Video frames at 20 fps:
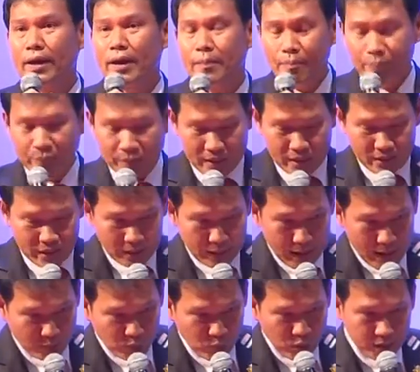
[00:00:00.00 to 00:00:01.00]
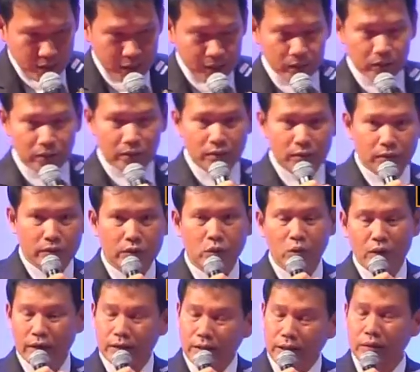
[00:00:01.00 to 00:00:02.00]
ครับ งานบริกิจธุ
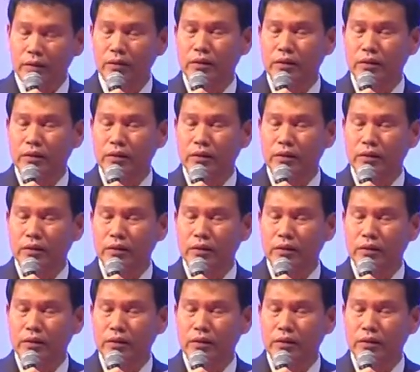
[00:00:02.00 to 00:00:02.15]
รกิจ